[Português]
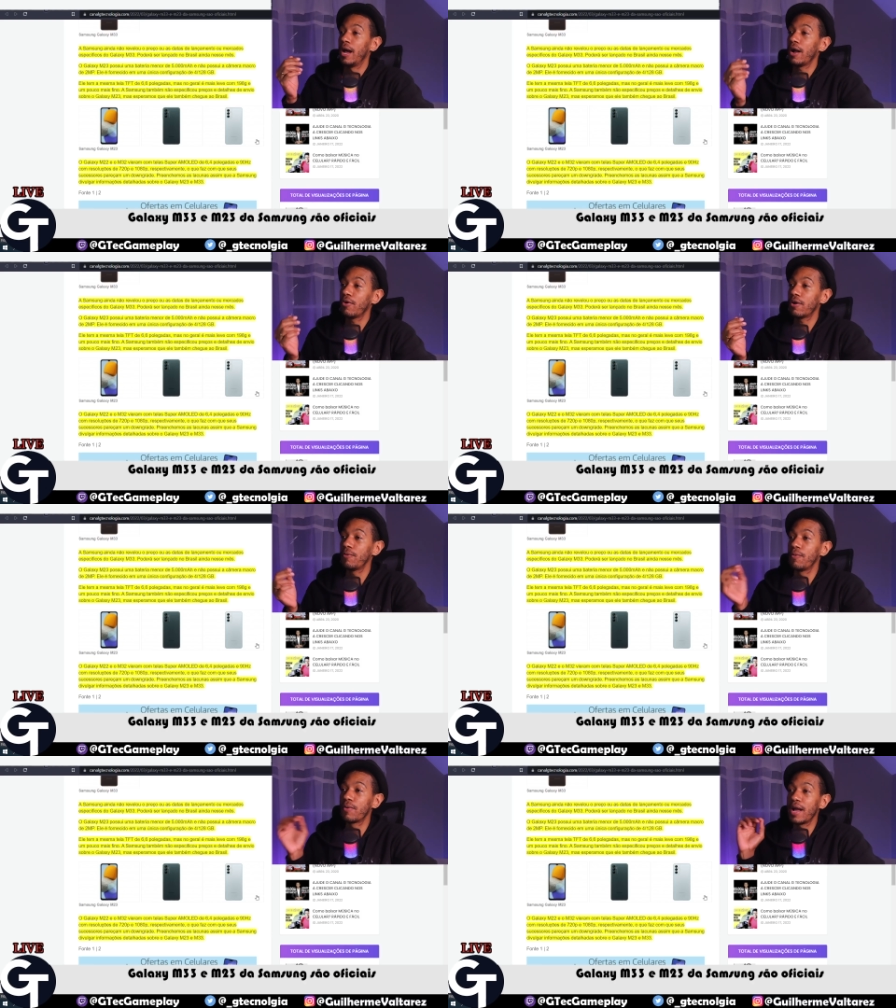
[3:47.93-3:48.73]
Agora
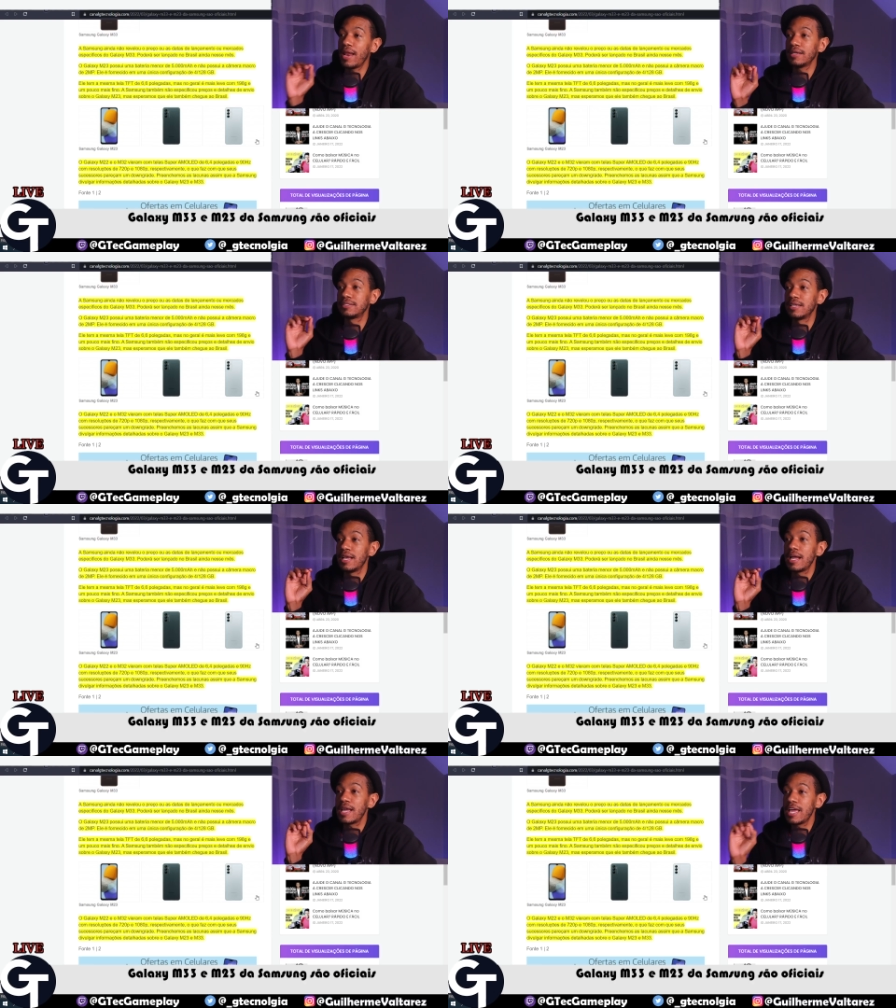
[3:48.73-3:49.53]
o Galaxy
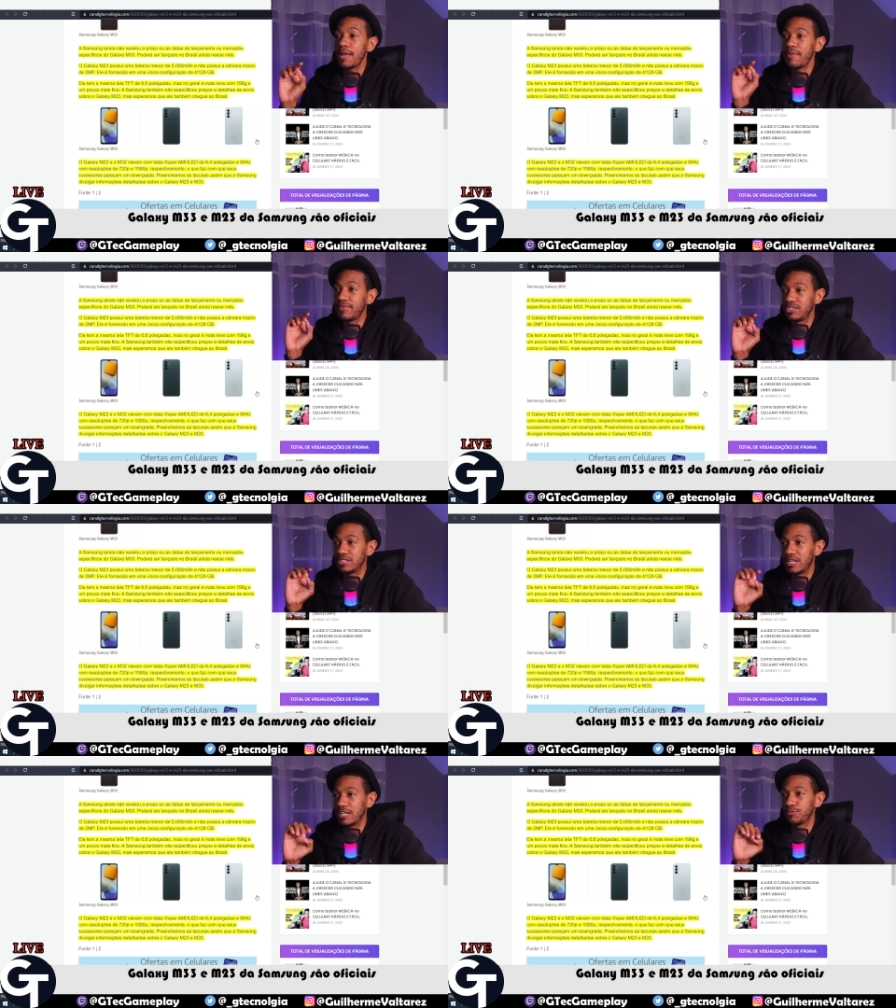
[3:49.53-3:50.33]

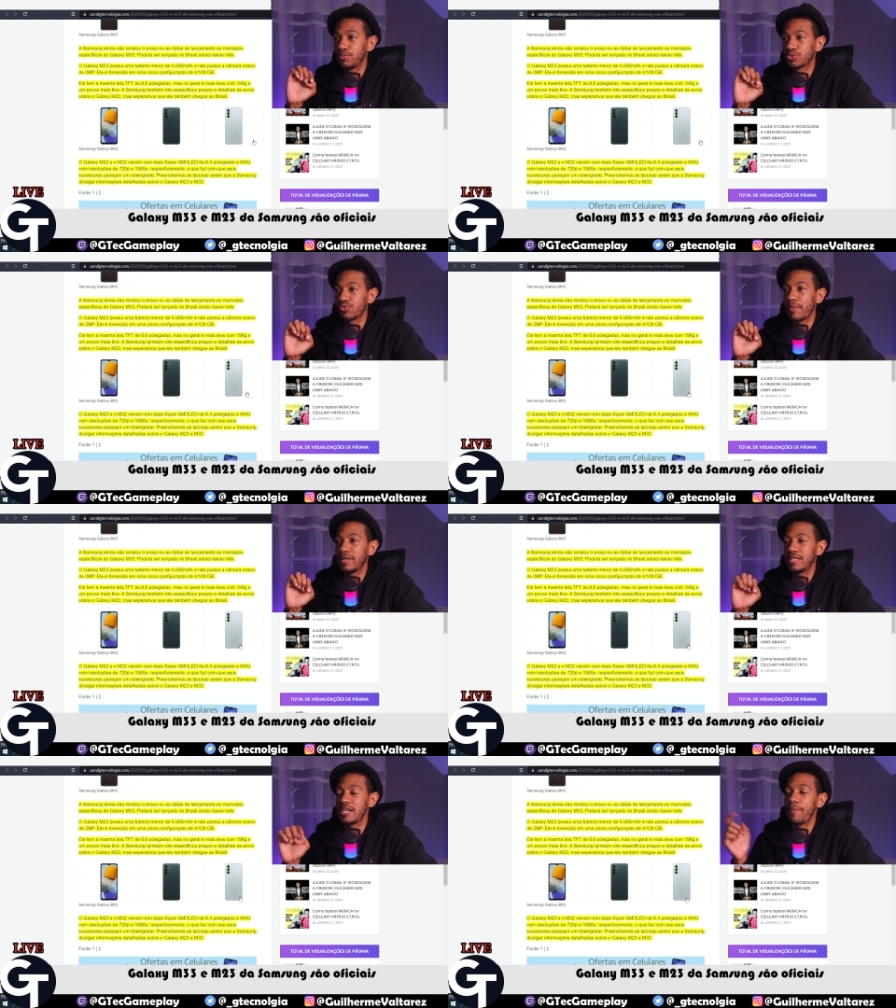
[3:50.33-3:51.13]
M23 possui uma
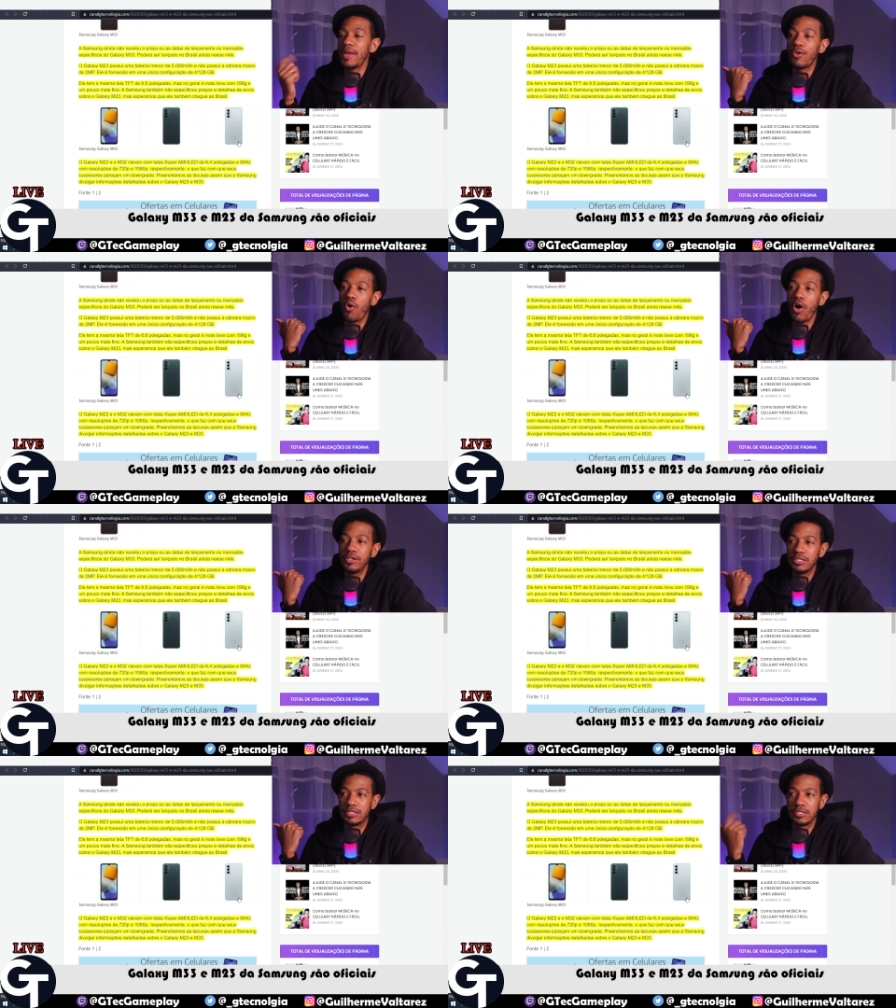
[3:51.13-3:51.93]
bateria
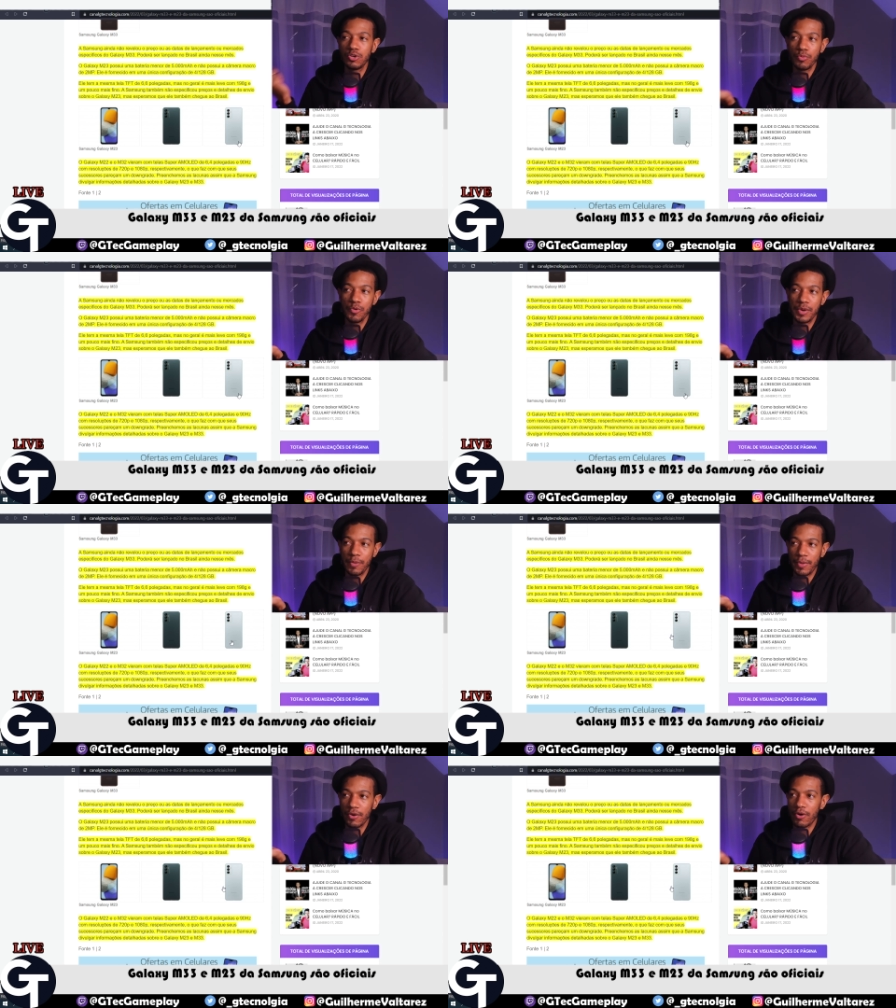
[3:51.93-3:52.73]
menor de 5.000
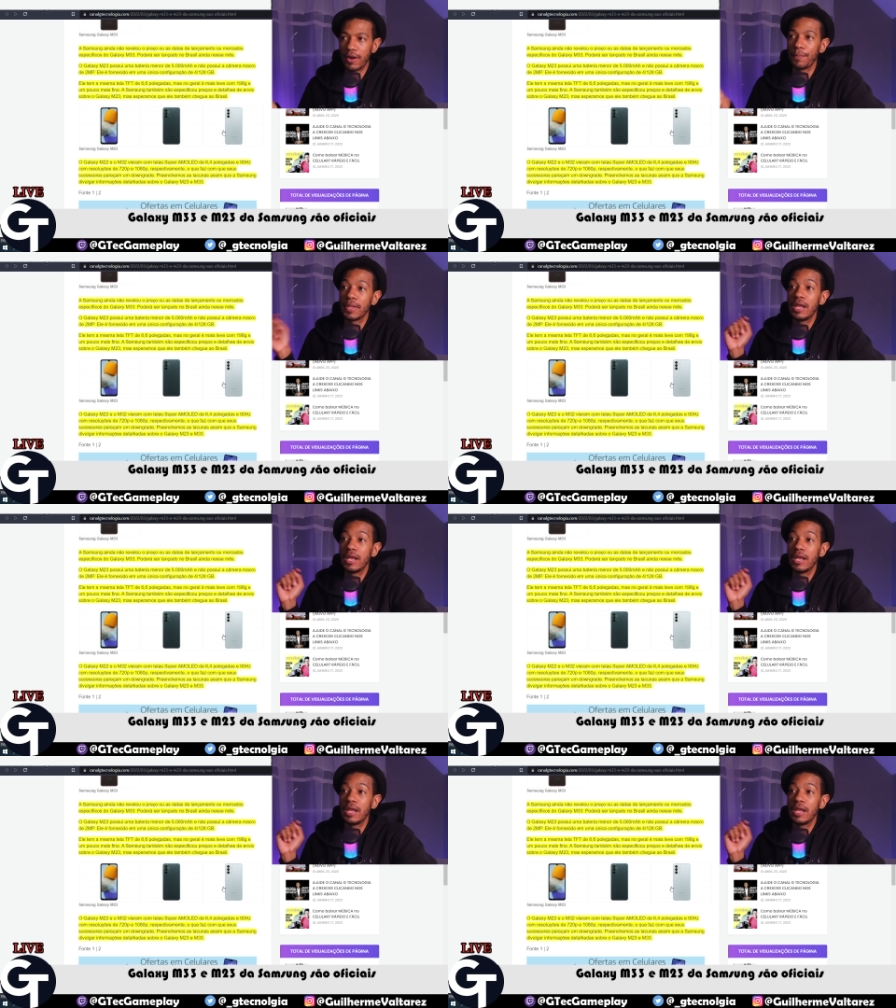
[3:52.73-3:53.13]
mAh,